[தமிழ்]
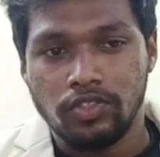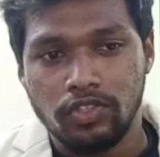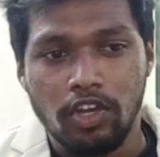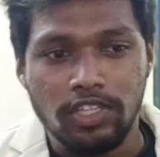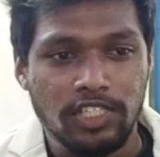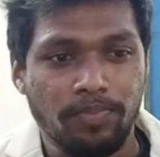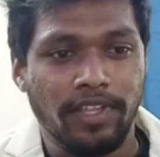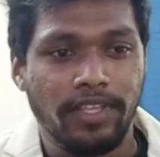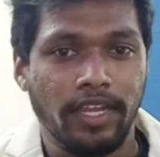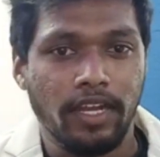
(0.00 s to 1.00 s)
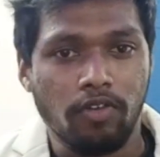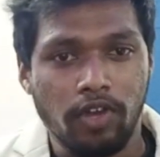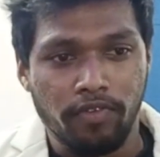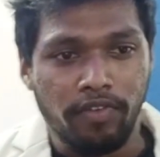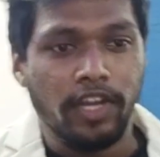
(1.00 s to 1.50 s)
சார்ஜஸ் பார்த்தீங்கன்னா
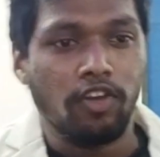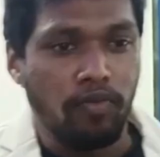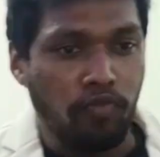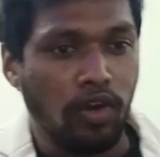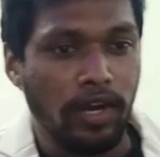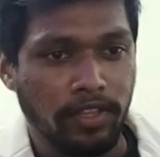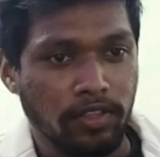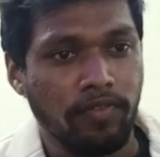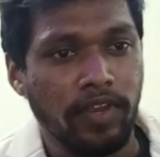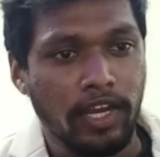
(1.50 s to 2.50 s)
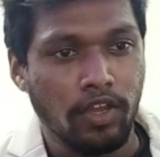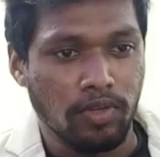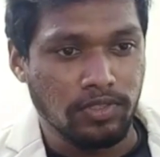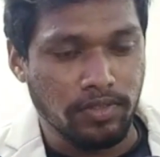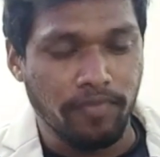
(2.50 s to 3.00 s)
ஒரு வீடியோட ஃபுல் லென்த்
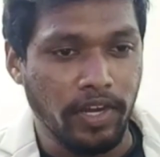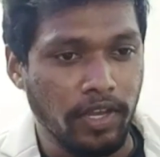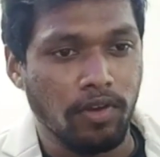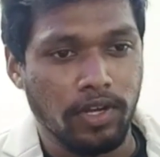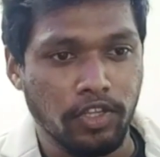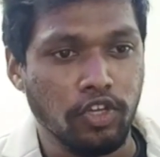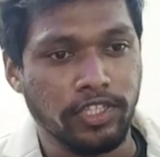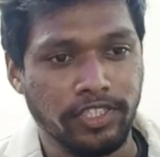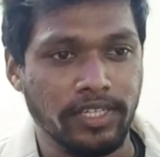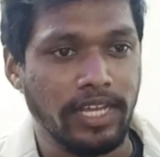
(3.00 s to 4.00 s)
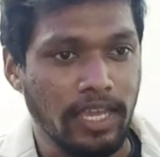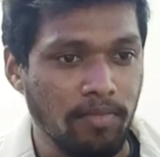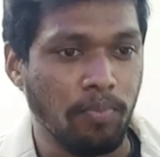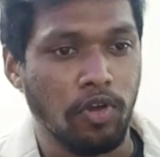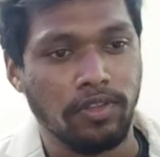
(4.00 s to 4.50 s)
வீடியோஸ் வீடியோட டியூரேஷன்
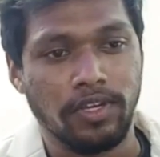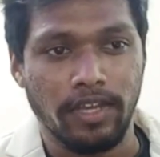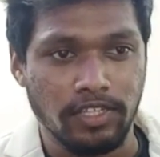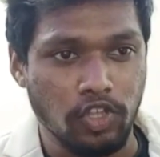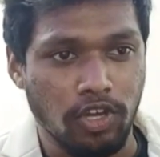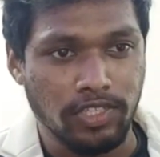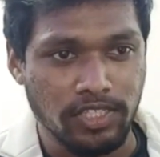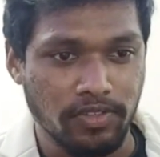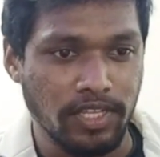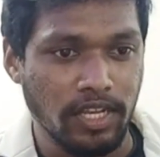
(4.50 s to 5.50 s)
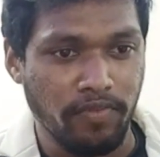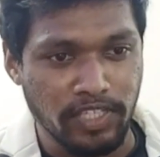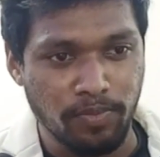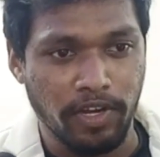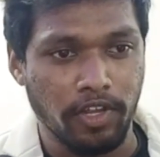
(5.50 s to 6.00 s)
டைமை பொறுத்து நாங்கள் சார்ஜஸ் வந்து இதில்
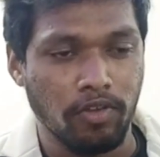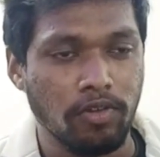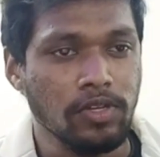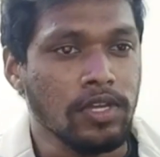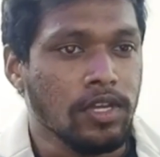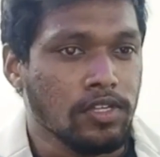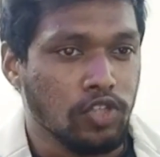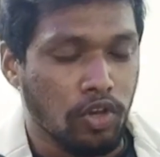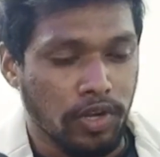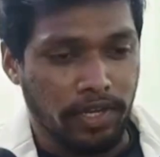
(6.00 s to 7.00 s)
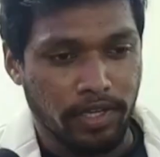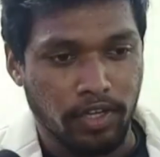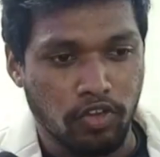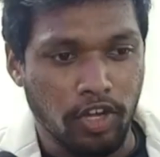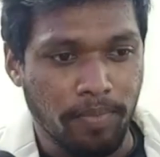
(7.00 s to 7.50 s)
ஃபிக்ஸ் பண்ணியிருக்கோம் ஸோ ஒரு
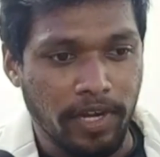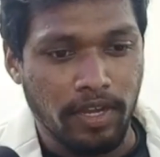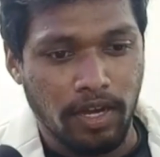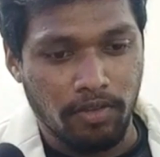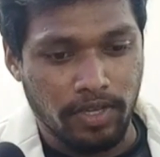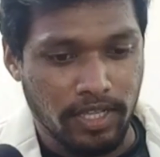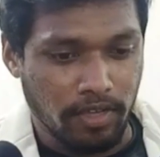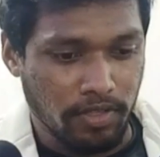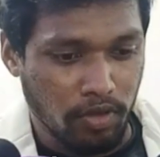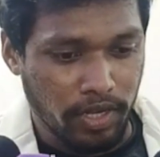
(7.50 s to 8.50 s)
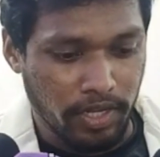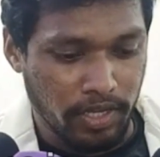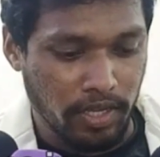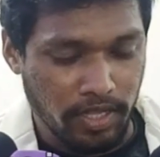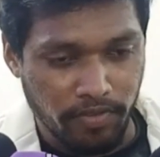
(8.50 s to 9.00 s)
குறிப்பிட்ட அளவுக்கு அதாவது ஒரு
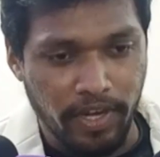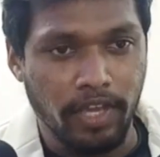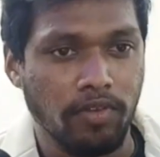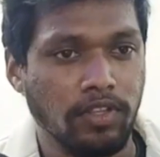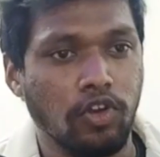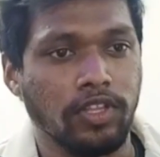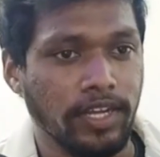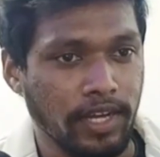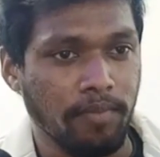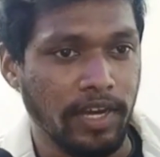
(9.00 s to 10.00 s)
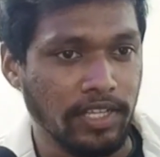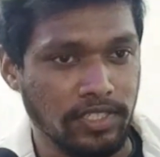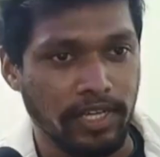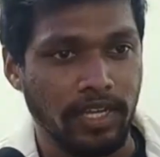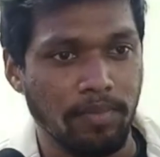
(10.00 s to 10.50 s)
அந்த வீடியோ வந்து ஒரு தேர்ட்டி
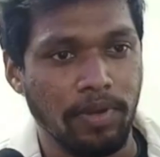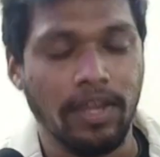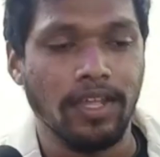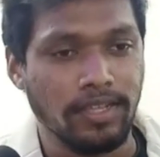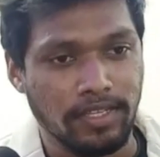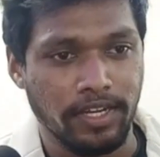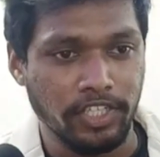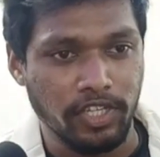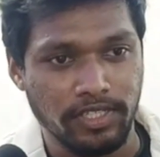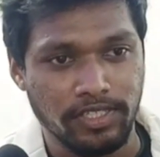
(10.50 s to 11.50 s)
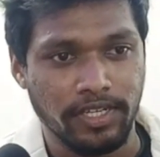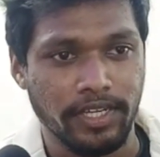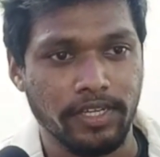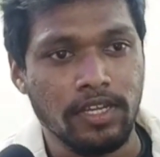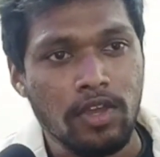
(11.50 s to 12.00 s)
மினிட்ஸ் இருக்குது அப்படின்னா அதுக்கு தனி சார்ஜஸ்
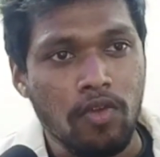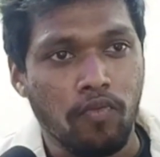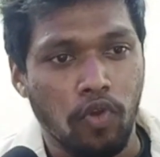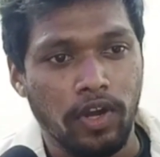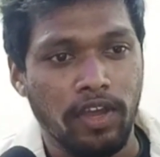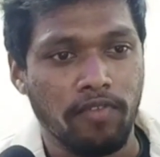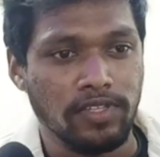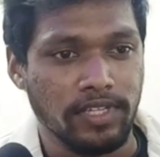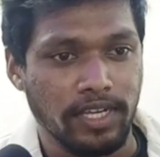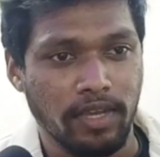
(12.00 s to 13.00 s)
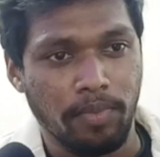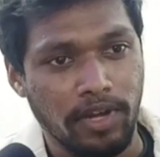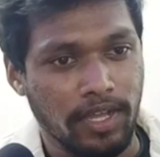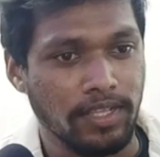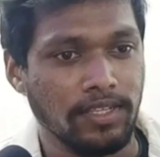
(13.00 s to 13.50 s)
இருக்குது ஃபோர் ஹவர்ஸ் இருக்குது
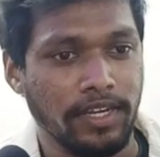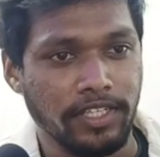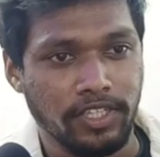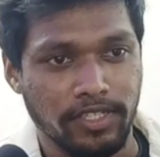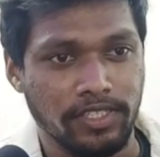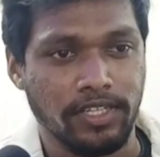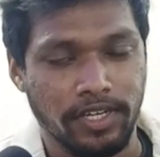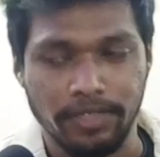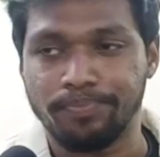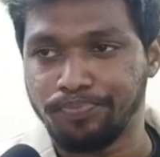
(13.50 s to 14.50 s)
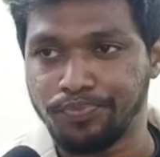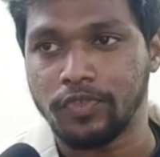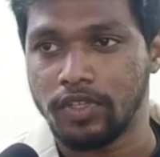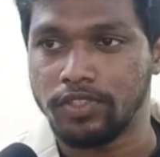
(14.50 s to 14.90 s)
அப்படின்னா அதுக்கு தனி சார்ஜஸ் இருக்குது